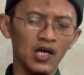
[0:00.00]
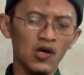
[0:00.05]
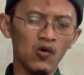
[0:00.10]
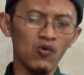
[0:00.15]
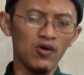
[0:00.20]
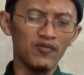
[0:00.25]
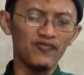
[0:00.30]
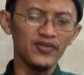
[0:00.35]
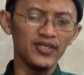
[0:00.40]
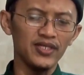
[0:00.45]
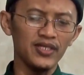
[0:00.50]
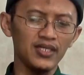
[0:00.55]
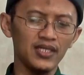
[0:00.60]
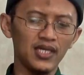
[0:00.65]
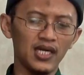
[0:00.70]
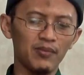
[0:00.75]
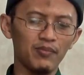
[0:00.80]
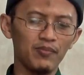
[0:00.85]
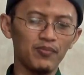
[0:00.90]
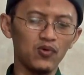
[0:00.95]
wafihi
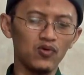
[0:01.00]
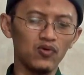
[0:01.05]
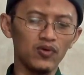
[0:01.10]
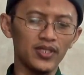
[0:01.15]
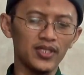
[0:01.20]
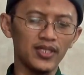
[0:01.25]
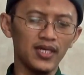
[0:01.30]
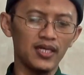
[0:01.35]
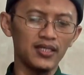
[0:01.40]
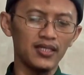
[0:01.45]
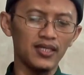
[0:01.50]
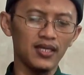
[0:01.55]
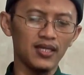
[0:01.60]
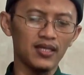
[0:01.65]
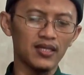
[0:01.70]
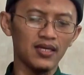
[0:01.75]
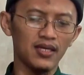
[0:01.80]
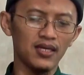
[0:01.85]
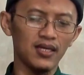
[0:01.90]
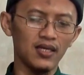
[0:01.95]
dalam buku ini ada
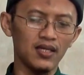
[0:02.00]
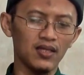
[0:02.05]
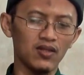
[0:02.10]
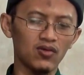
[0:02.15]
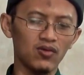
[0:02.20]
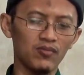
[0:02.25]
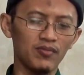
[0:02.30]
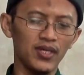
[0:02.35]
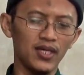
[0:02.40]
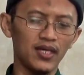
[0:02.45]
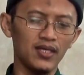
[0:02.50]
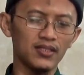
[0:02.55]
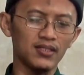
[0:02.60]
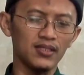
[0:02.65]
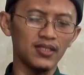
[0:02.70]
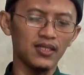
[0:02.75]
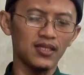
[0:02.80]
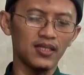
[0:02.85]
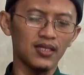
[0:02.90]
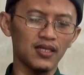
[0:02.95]
salah
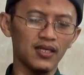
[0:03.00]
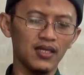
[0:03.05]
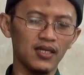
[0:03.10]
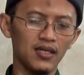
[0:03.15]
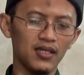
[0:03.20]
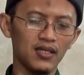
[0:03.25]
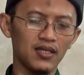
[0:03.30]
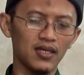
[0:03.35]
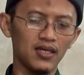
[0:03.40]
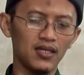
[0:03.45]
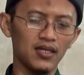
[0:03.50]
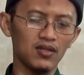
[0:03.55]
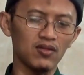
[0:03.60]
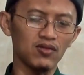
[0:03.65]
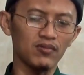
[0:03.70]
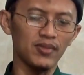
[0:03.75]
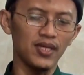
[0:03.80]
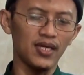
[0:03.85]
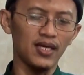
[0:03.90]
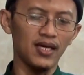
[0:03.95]
atin eh, salah
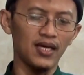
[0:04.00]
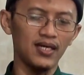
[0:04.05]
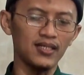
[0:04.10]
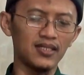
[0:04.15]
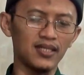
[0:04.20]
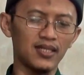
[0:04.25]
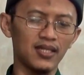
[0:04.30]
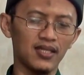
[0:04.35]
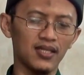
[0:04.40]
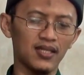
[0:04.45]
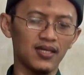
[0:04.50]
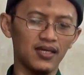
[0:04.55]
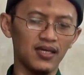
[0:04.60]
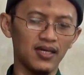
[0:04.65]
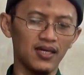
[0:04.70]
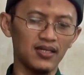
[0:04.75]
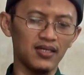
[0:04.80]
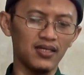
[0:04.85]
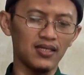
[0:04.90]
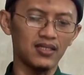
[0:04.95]
sumi hadis
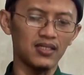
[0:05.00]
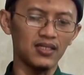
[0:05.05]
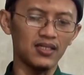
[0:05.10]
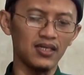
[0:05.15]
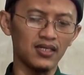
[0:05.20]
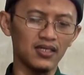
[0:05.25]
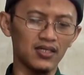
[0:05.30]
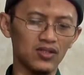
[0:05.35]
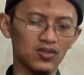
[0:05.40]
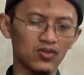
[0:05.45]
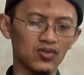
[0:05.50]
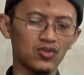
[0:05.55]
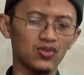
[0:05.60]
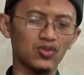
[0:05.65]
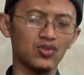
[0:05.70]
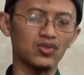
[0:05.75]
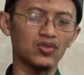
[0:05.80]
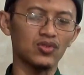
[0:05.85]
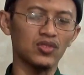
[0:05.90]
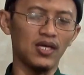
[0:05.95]
ya ada 300
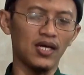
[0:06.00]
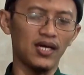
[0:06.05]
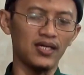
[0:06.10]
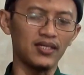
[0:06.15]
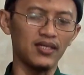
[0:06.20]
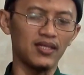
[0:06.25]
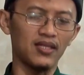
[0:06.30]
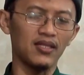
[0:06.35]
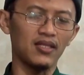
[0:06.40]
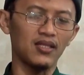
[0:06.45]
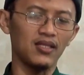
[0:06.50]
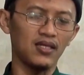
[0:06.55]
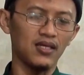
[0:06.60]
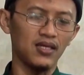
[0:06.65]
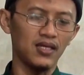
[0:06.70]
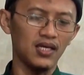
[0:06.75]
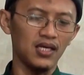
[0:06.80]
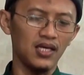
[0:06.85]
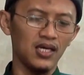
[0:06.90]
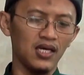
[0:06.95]
hadis
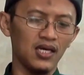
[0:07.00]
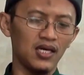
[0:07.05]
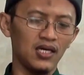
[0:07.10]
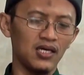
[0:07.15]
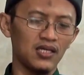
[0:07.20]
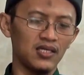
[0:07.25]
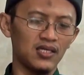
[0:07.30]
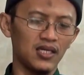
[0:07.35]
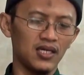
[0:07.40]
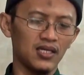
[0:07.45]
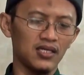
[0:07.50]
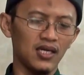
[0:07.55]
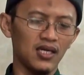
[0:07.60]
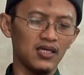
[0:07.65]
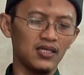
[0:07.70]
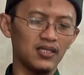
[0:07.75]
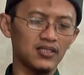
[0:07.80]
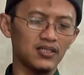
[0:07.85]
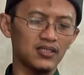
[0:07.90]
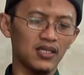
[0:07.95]
dan
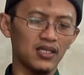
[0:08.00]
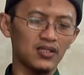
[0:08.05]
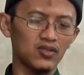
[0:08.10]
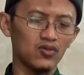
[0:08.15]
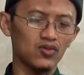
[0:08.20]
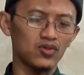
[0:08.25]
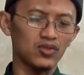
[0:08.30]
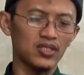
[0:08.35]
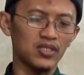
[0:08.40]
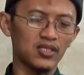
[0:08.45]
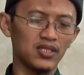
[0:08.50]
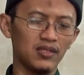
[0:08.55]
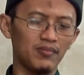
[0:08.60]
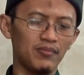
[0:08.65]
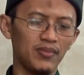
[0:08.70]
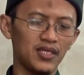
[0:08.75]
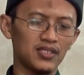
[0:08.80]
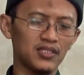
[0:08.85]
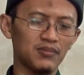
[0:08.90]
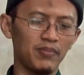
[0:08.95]
ada 113
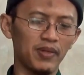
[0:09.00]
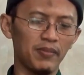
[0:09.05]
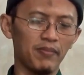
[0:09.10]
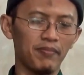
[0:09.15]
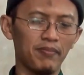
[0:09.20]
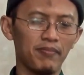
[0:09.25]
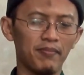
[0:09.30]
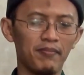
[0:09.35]
bab